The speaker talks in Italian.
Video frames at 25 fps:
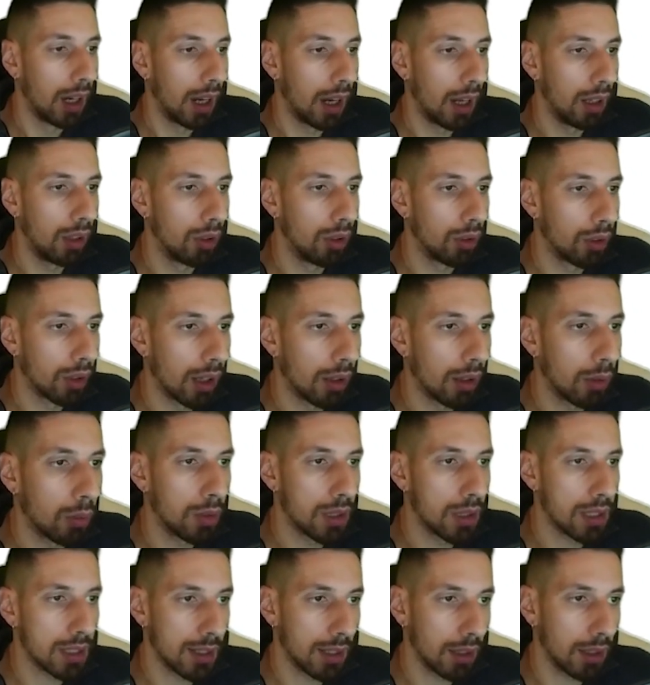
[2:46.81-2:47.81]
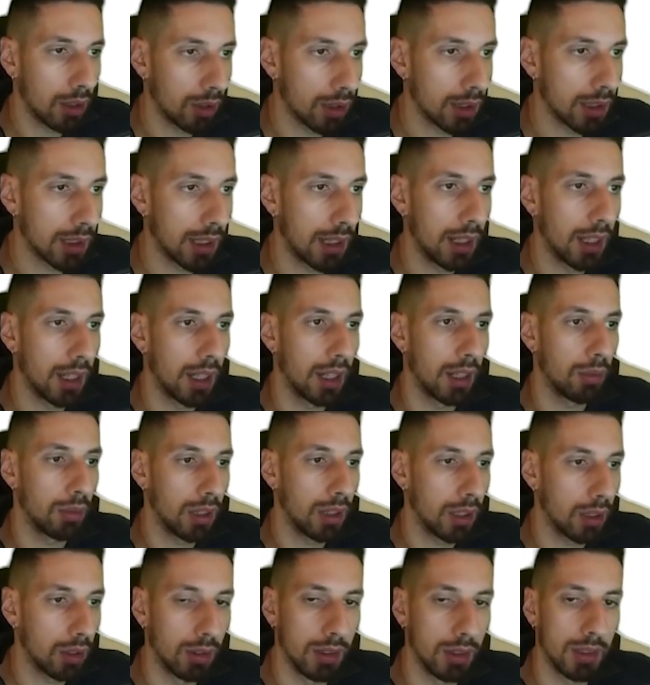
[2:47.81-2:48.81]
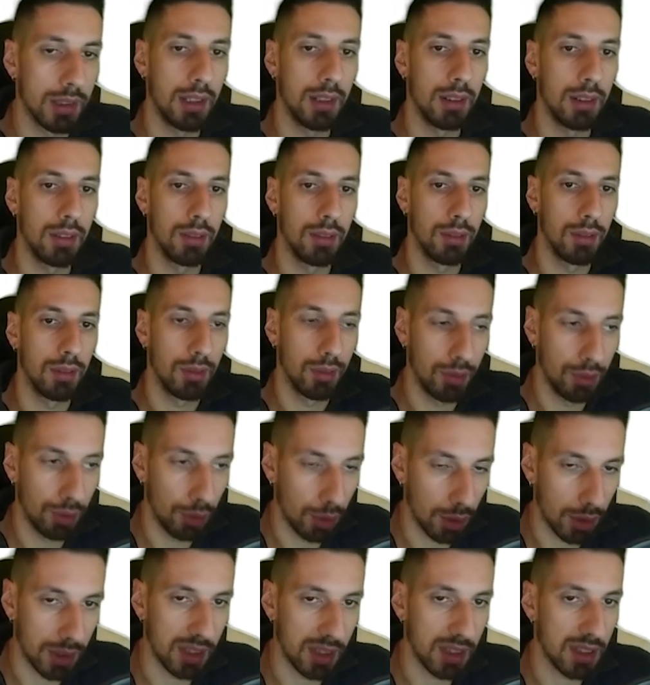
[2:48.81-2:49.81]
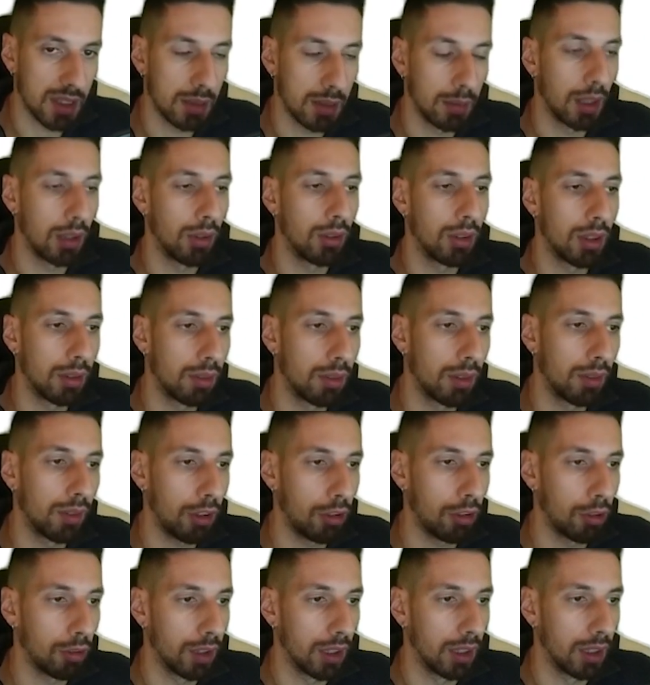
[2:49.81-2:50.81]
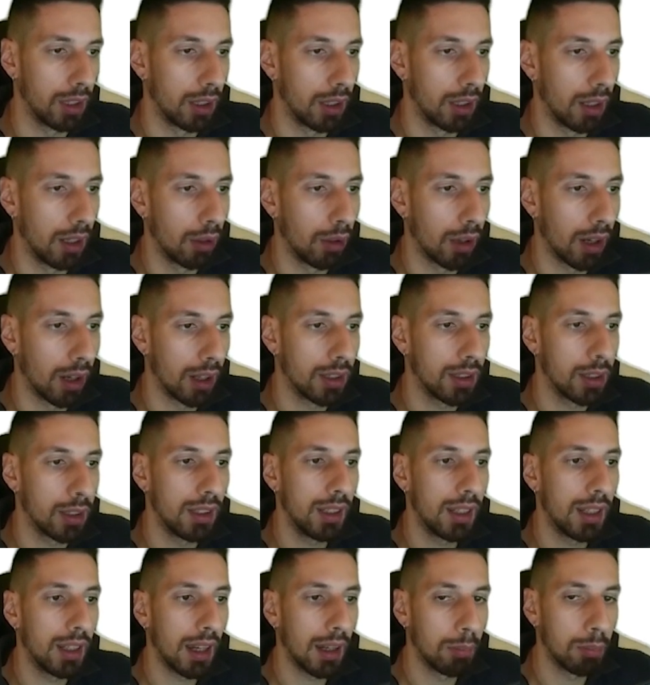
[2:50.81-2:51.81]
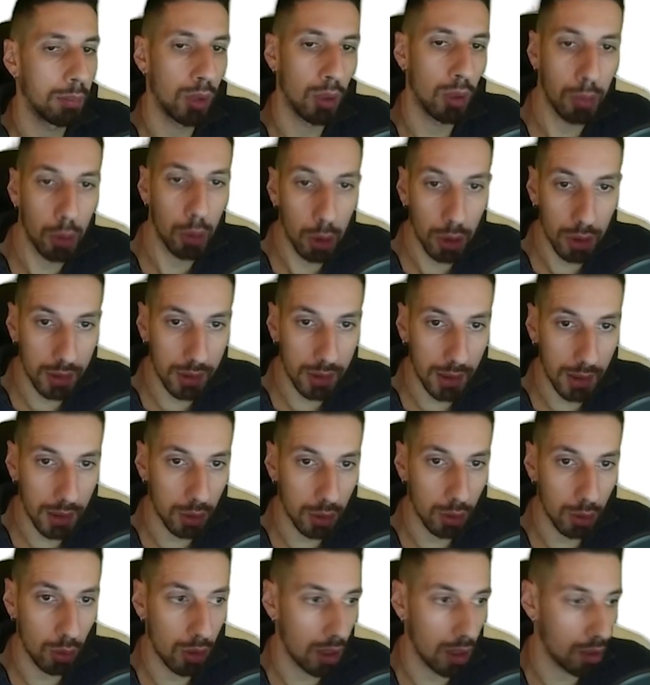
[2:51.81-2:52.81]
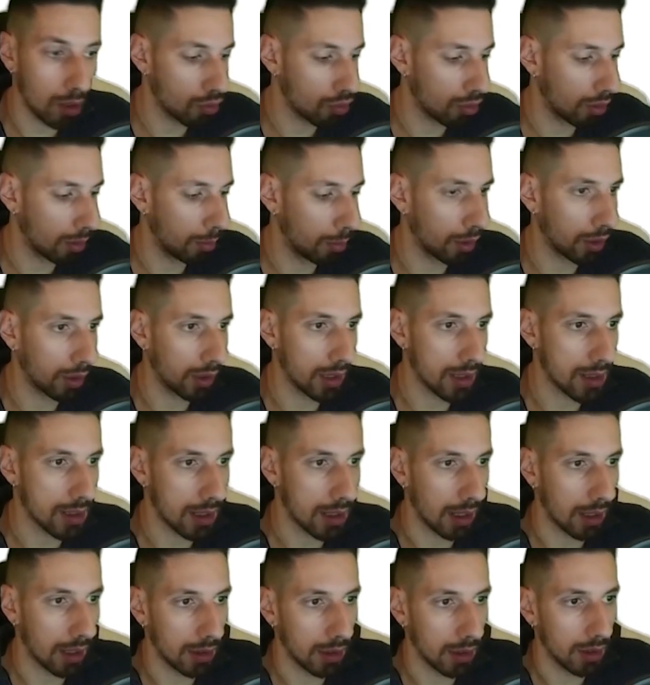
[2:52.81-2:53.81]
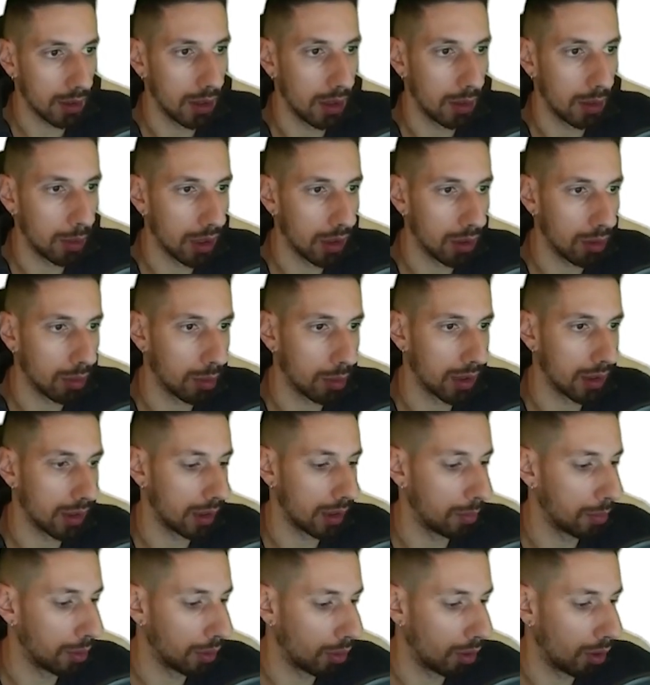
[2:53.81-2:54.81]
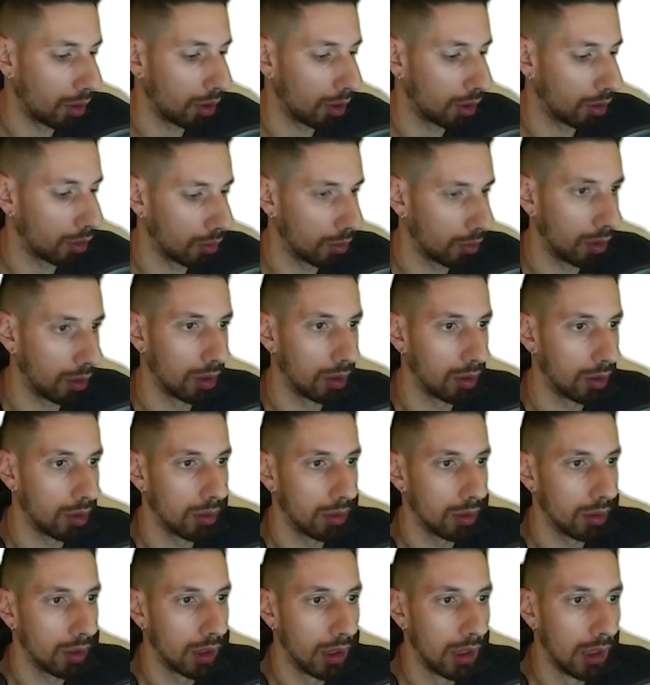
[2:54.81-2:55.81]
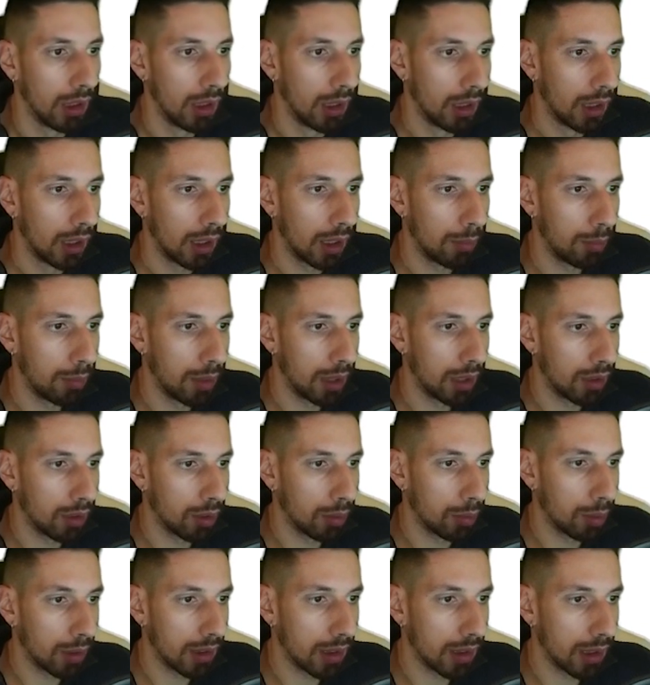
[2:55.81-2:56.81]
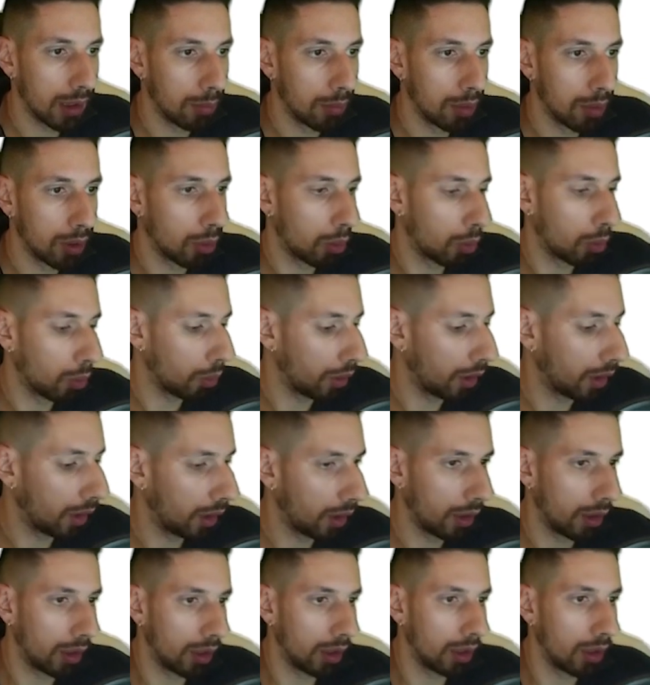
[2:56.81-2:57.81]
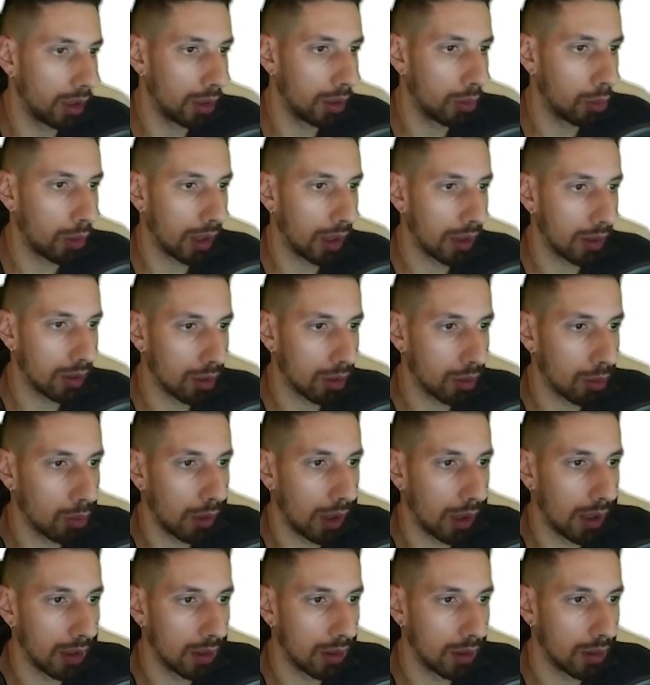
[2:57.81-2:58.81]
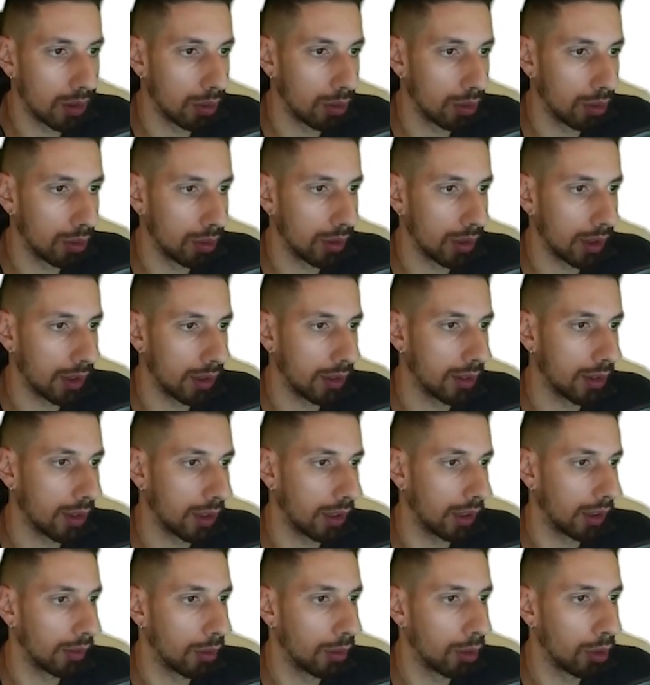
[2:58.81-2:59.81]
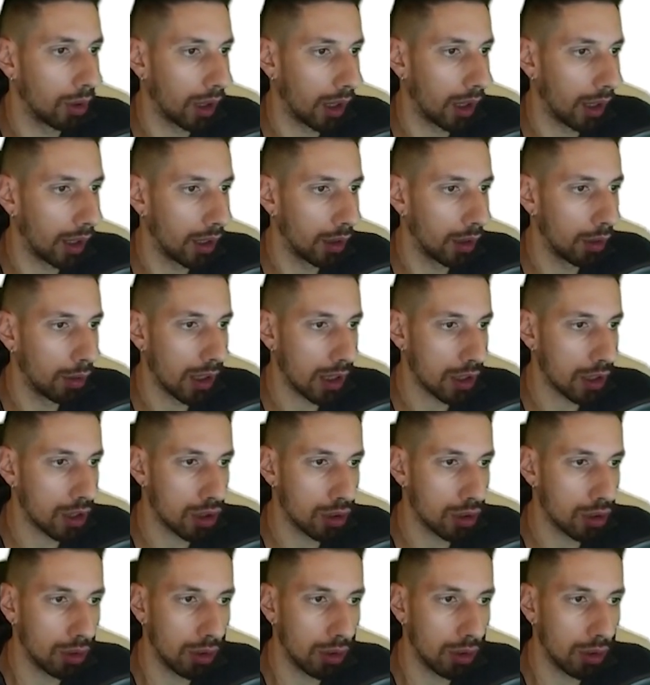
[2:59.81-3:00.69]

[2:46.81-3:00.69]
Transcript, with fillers: Allora, questa cosa è una cosa fortissima. Ora vi faccio vedere. Allora, gli cambio porta, non lascio la porta standard, ne metto per esempio 88 e metto per esempio qui 4433 Ok, e lo lascio